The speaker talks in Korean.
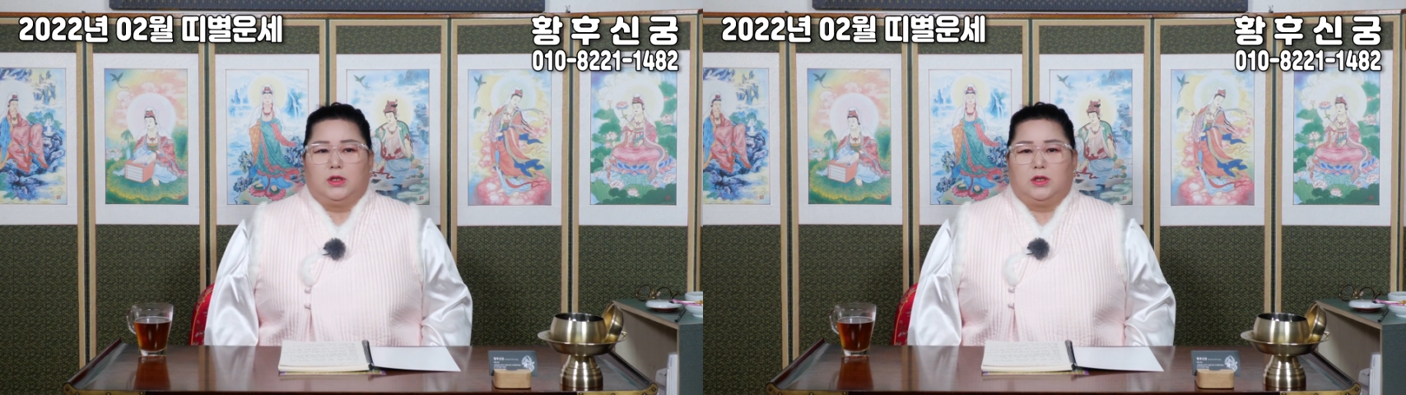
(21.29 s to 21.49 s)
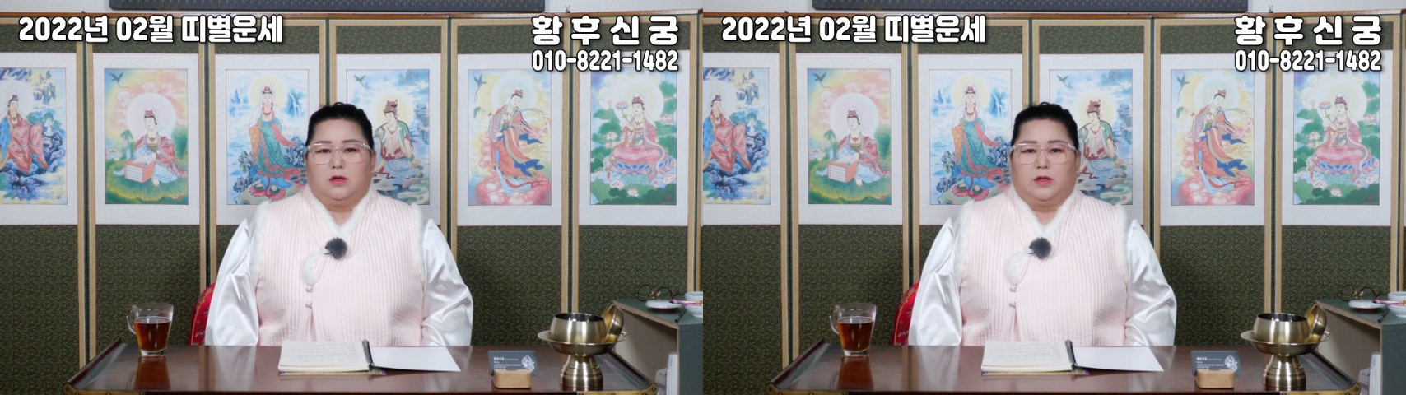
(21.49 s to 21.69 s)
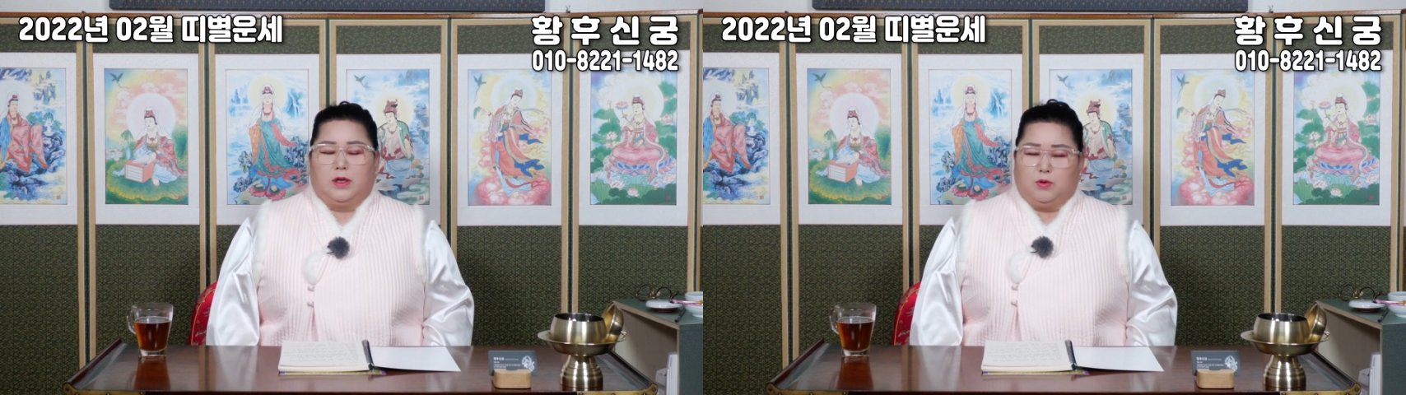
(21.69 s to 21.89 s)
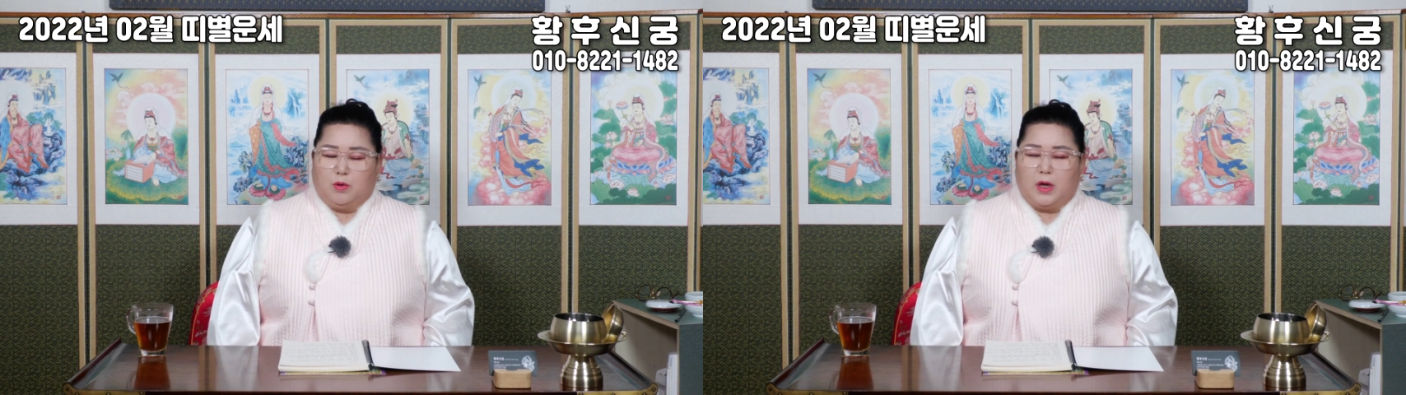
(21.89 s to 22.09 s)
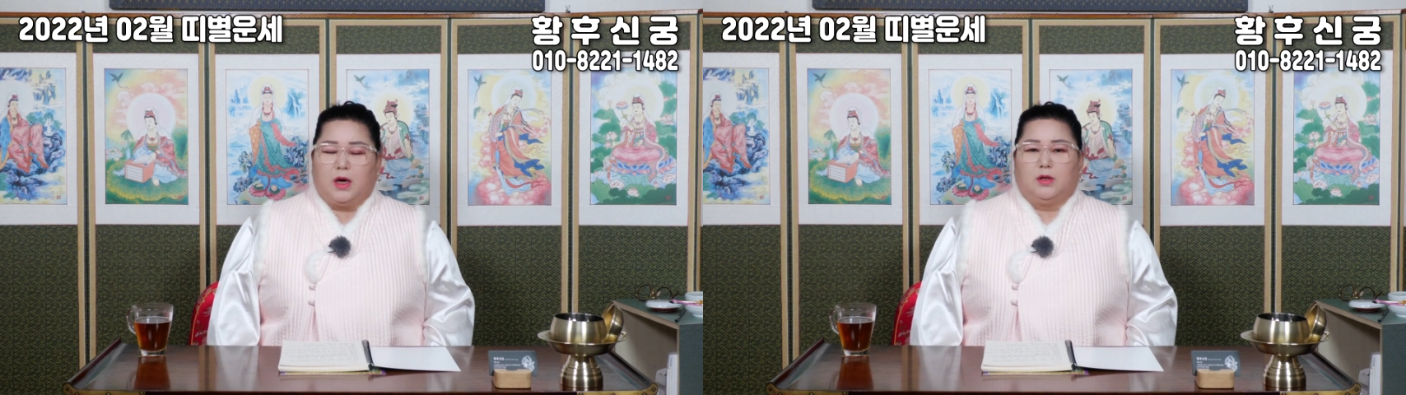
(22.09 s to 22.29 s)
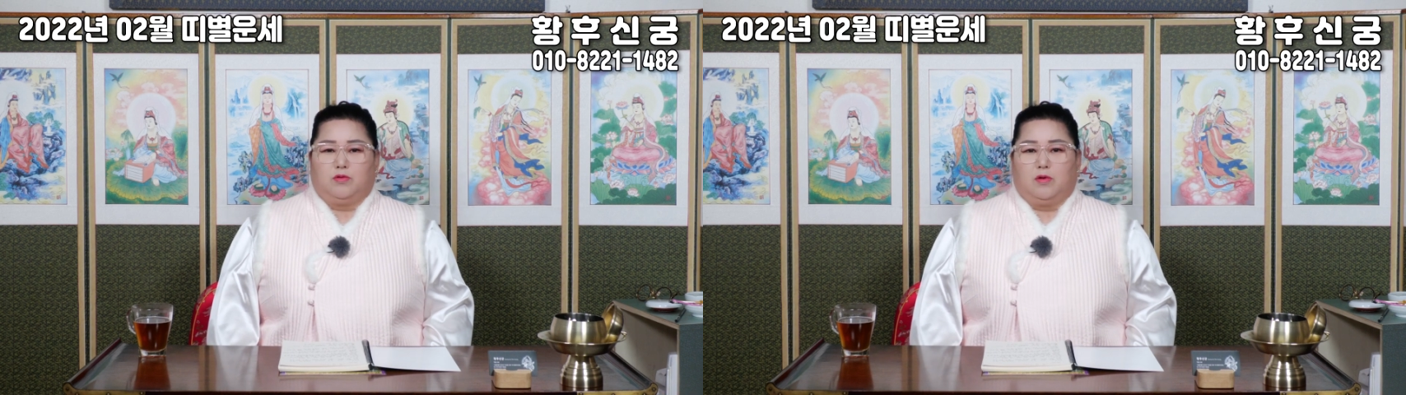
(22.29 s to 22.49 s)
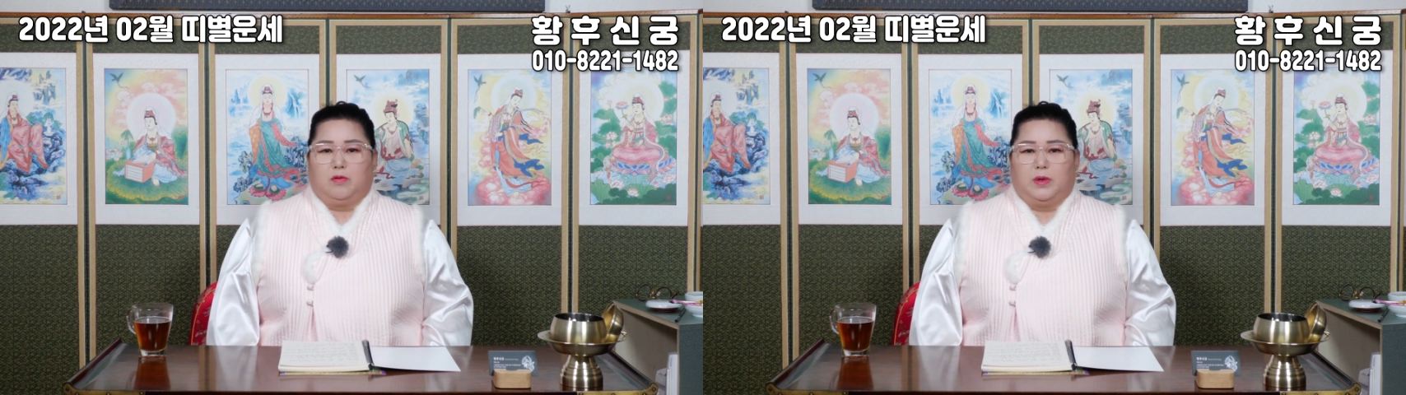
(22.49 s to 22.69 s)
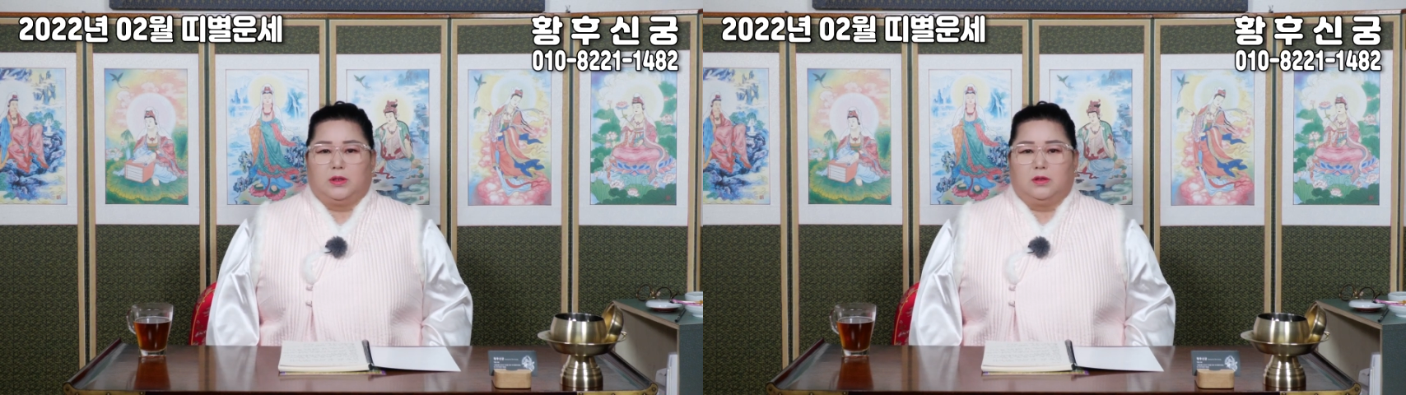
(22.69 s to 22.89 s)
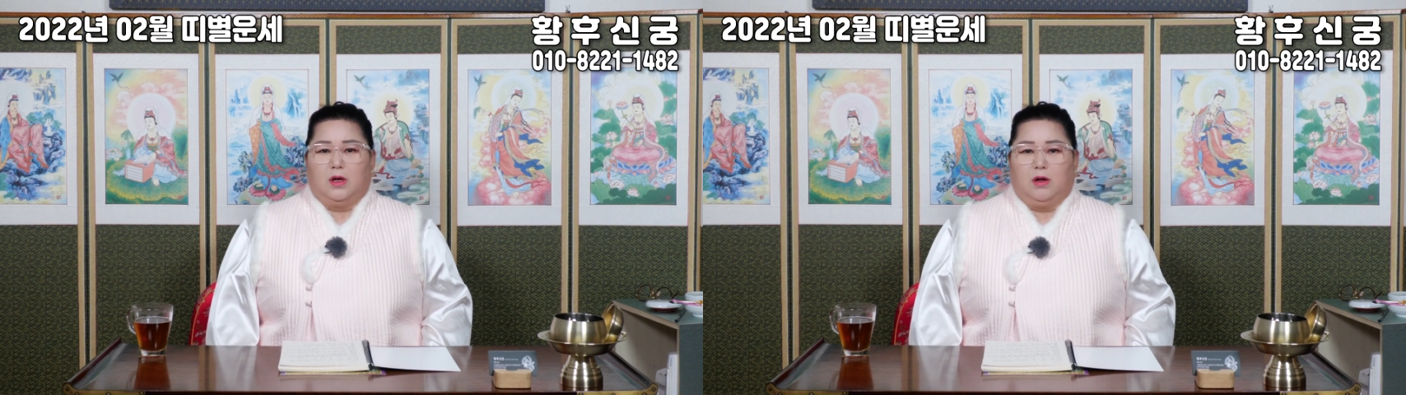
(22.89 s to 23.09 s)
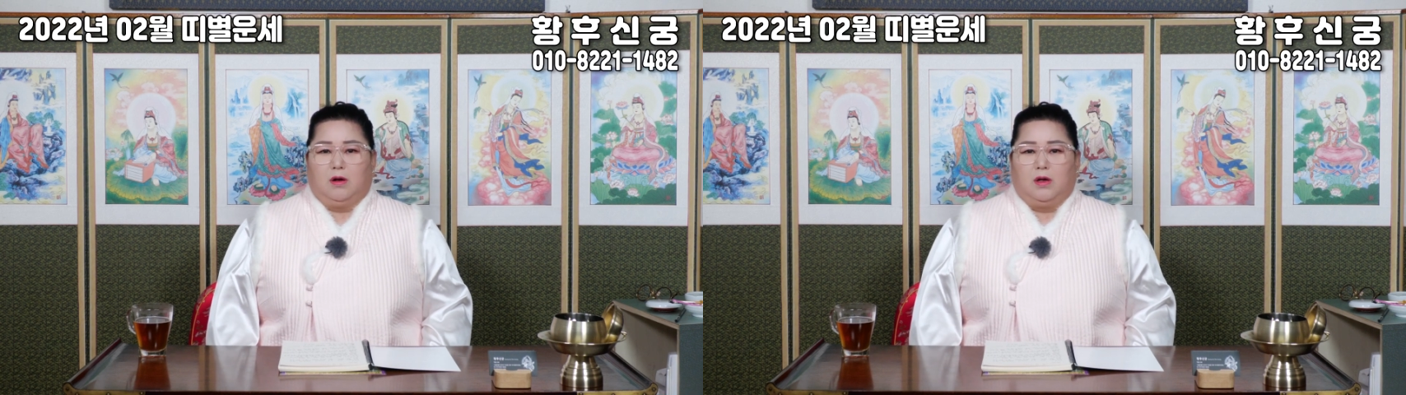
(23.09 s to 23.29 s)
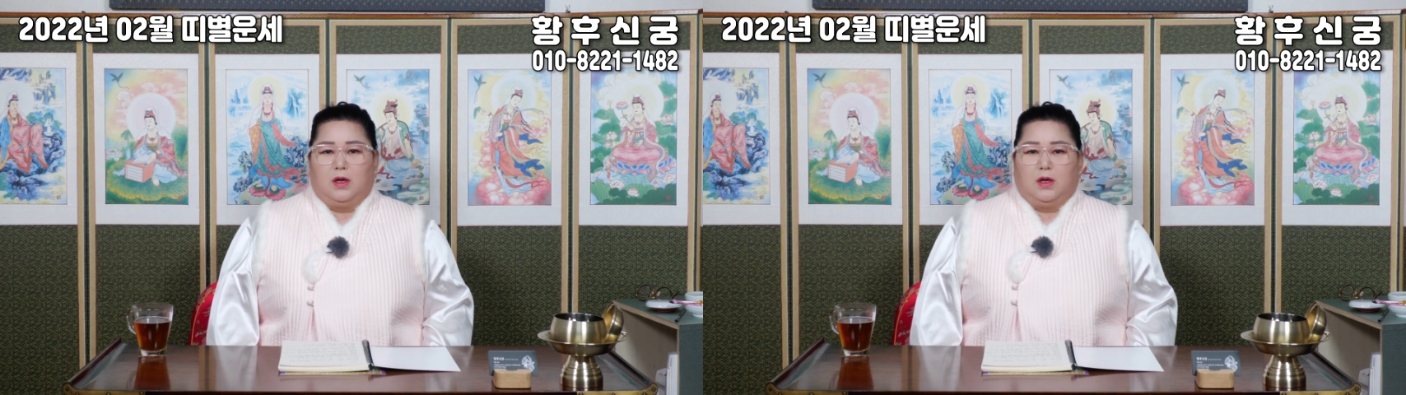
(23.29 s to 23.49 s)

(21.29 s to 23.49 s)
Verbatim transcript: 인연의 소개가 들어오면서